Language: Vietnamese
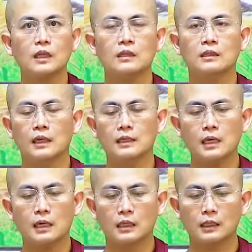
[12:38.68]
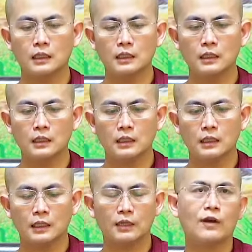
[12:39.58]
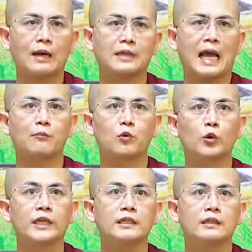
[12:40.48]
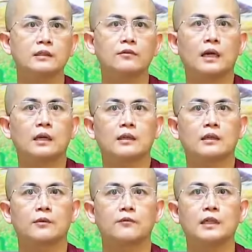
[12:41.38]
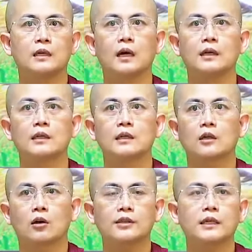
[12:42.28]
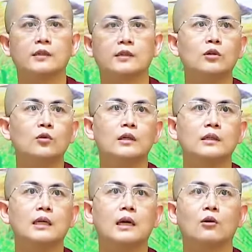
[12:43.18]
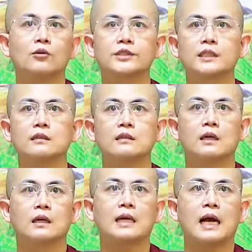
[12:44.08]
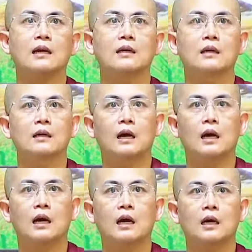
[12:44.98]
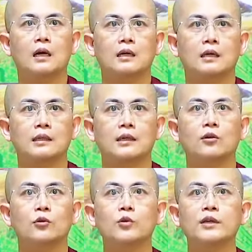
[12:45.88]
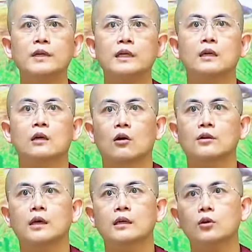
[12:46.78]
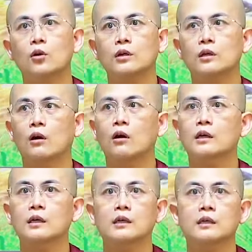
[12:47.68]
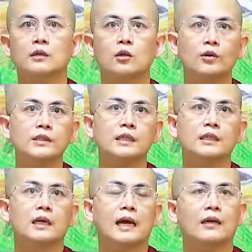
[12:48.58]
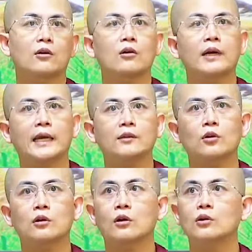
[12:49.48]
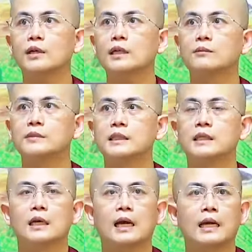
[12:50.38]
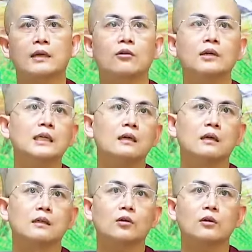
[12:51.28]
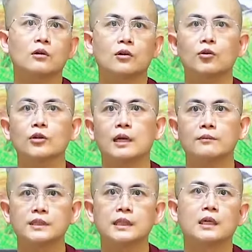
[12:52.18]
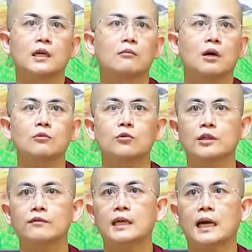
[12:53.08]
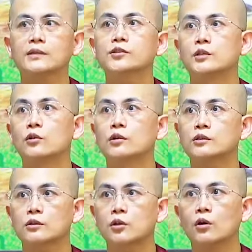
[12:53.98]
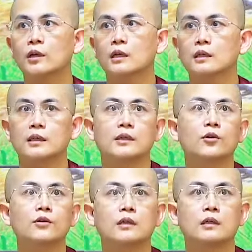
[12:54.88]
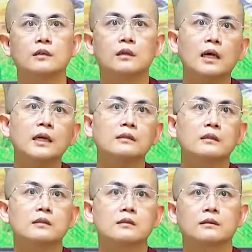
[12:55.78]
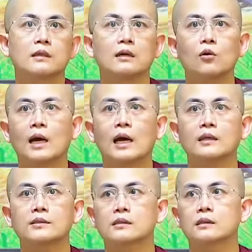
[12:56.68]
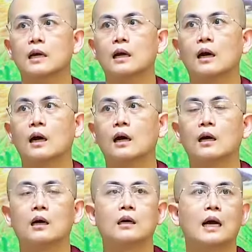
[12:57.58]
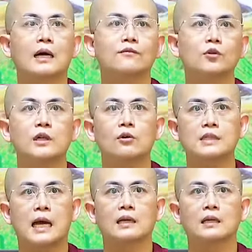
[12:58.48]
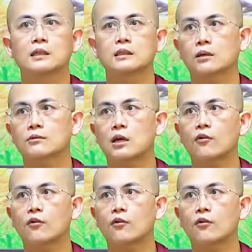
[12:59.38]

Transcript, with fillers: đấy là cái cái pháp tàm quý là như vậy à, vị ấy có thể luôn luôn đi cầu xin người khác à, nếu quý vị có thấy tôi có cái lỗi gì hay có nghe tôi có lỗi lầm gì hay có nghi ngờ tôi có lỗi lầm gì mong quý vị hãy chỉ lỗi cho tôi để tôi được lợi ích sự tấn hóa sự uh, an vui lâu dài trong giáo